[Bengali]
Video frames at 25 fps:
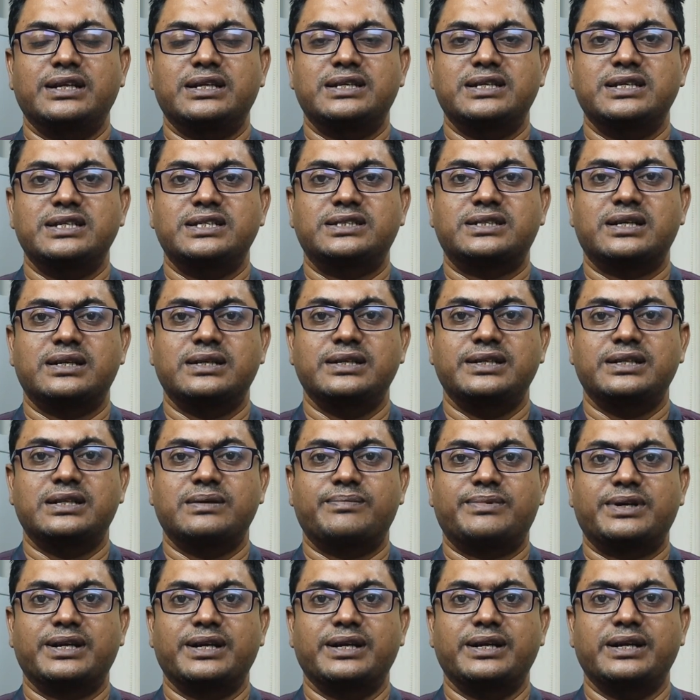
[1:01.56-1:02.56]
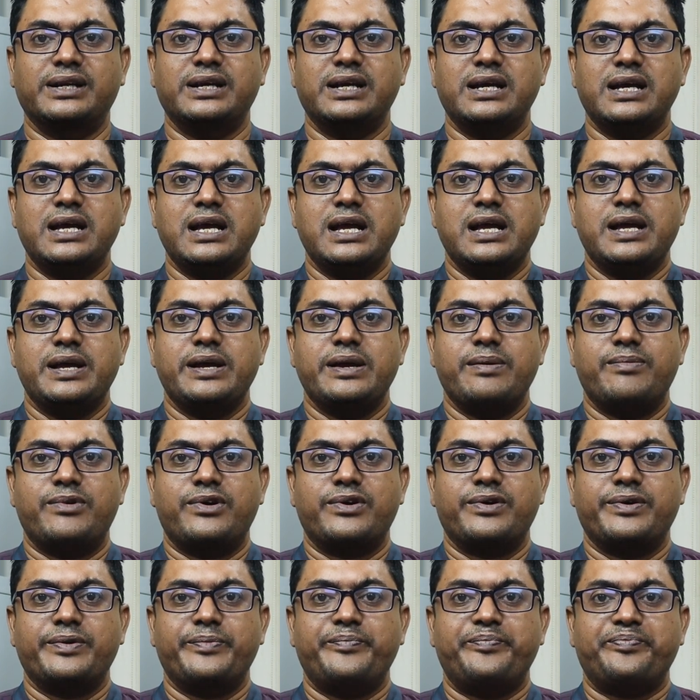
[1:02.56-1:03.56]
নিয়ে ডিসিশান নিতে পারেন এবং
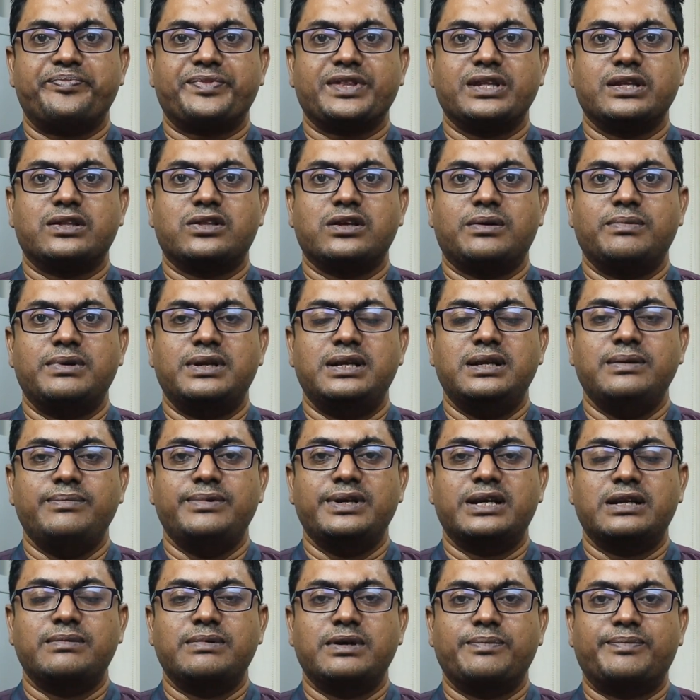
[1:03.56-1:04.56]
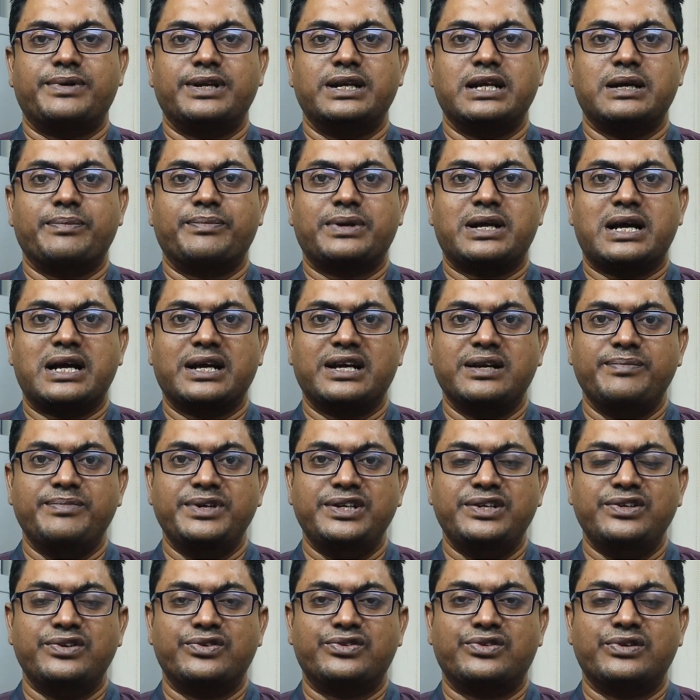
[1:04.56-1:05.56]
তবে লিবিয়ার ব্যাপারে আমরা আগের
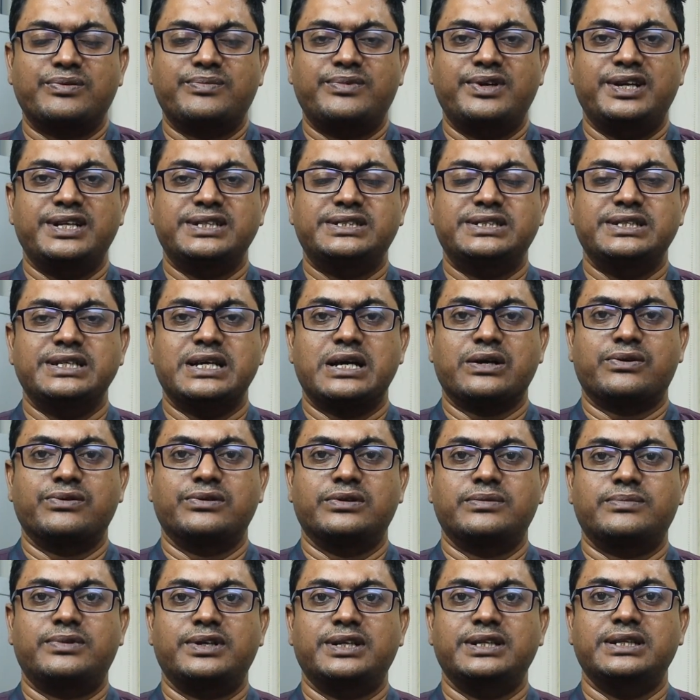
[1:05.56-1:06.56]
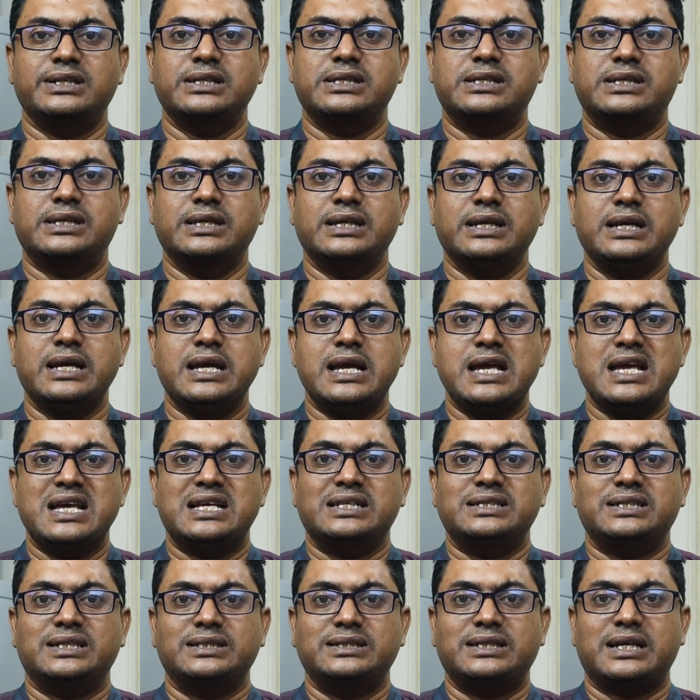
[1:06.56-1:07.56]
ভিডিওতেও বলেছি এখনও বলে দিচ্ছি
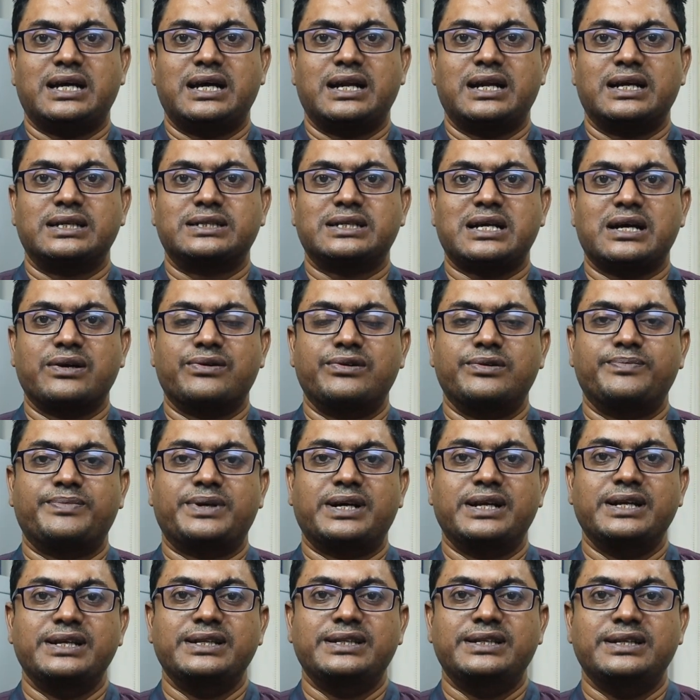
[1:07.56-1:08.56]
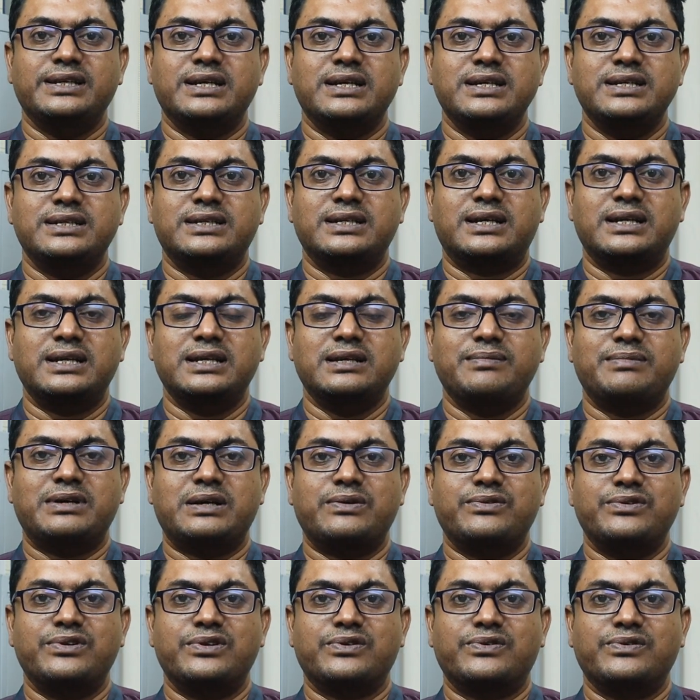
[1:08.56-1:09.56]
যে যারা সাগর পাড়ি দিয়ে ইটালি বা
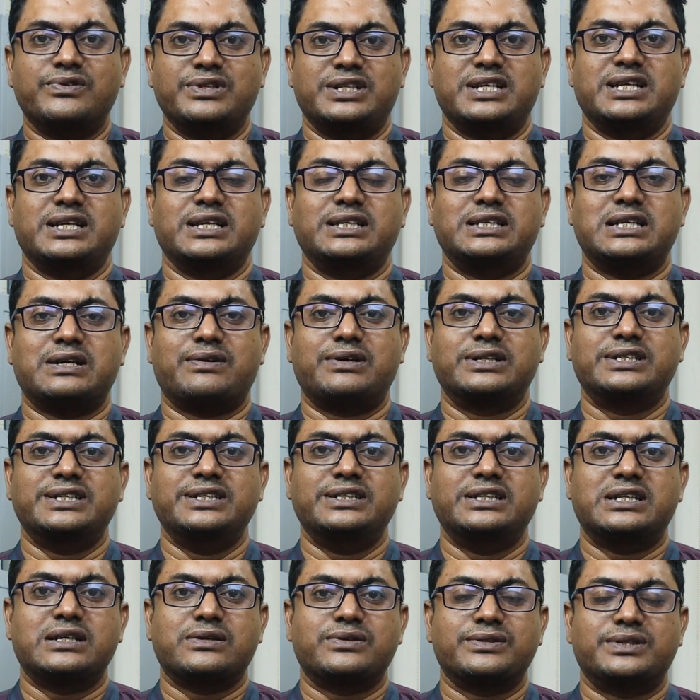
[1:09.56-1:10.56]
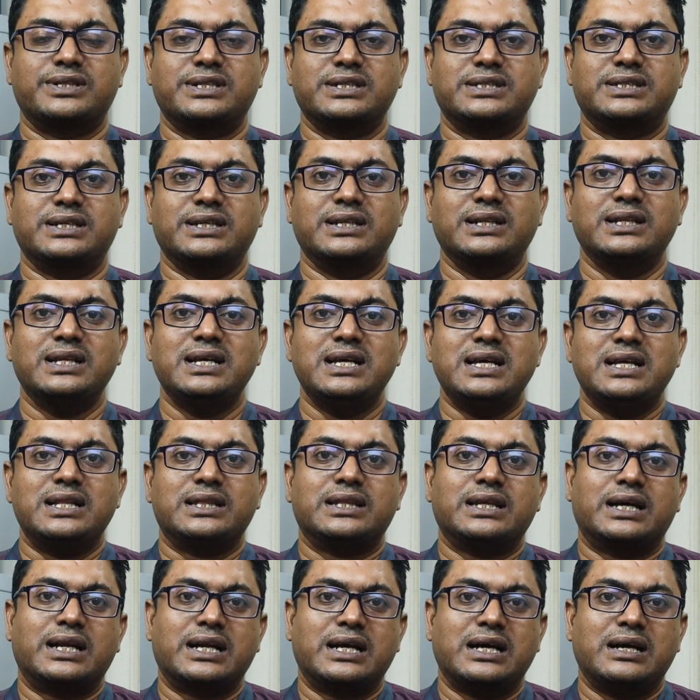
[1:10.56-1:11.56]
অন্য কোনো দেশে যাওয়ার চিন্তা করতেছেন
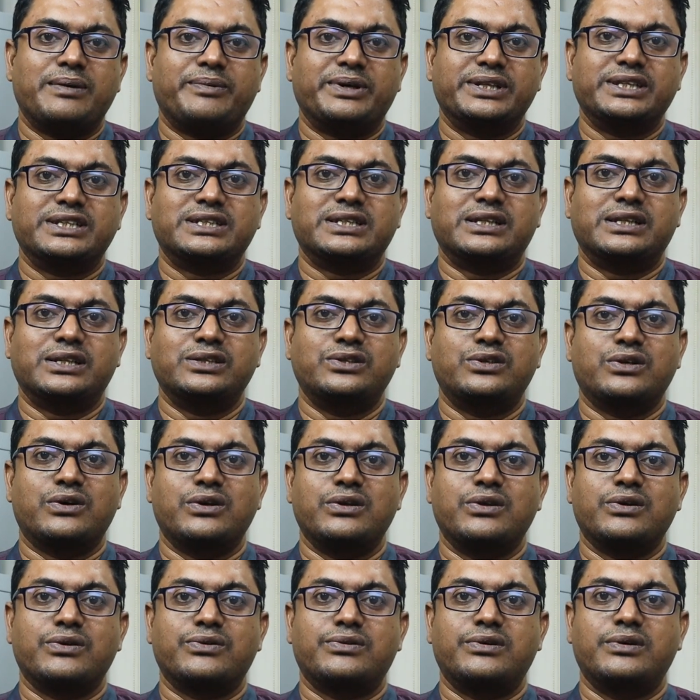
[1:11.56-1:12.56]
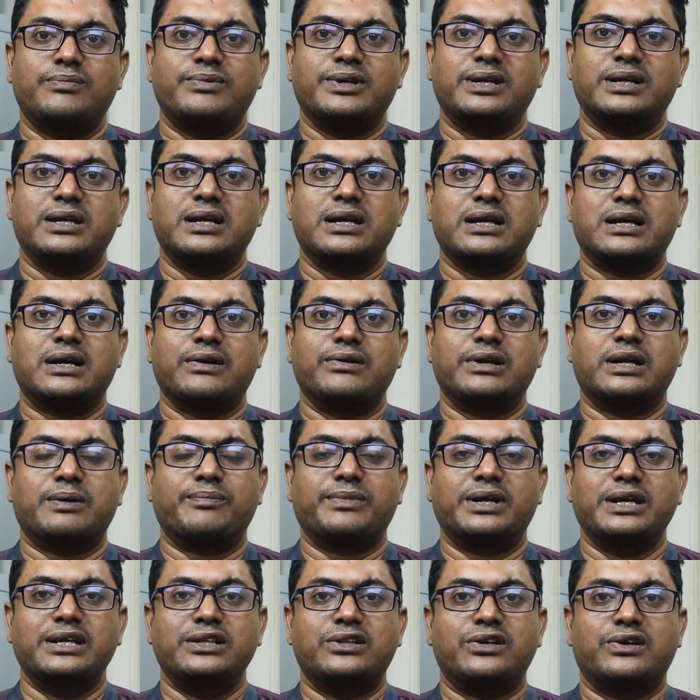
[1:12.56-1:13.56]
তারা আমাদের সাথে যোগাযোগ করবেন না কারণ
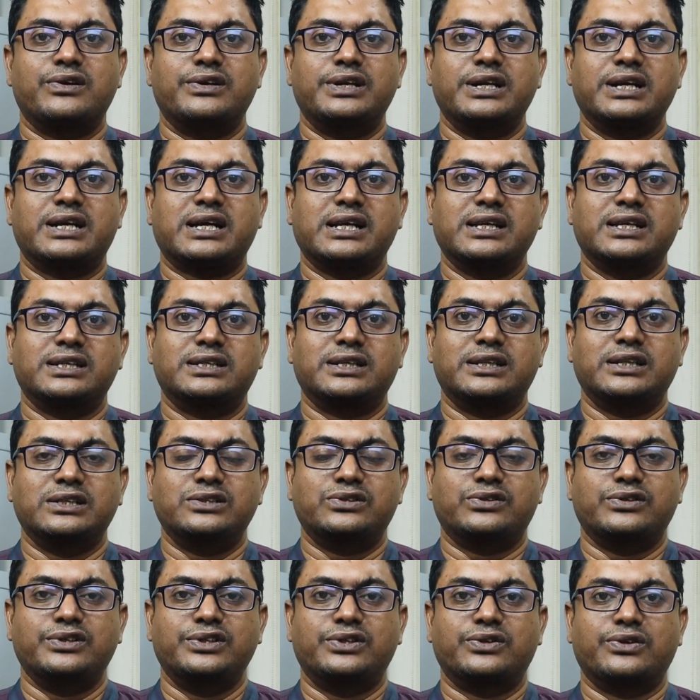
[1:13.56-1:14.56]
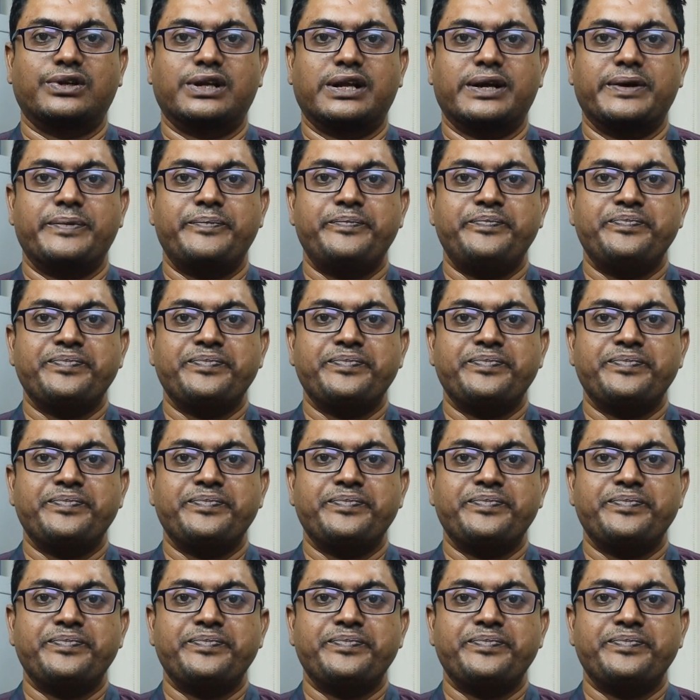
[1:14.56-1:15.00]
আমরা এই ধরনের কাজের সাথে জড়িত না